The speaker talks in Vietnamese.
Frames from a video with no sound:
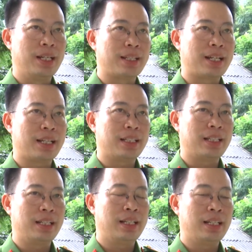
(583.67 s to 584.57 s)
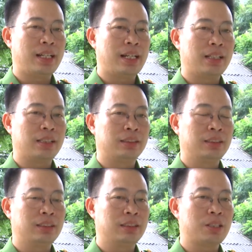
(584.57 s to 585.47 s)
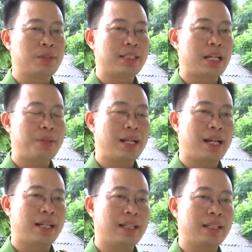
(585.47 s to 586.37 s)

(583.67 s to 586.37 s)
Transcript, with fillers: hiện tại thì công an xã Háng Đồng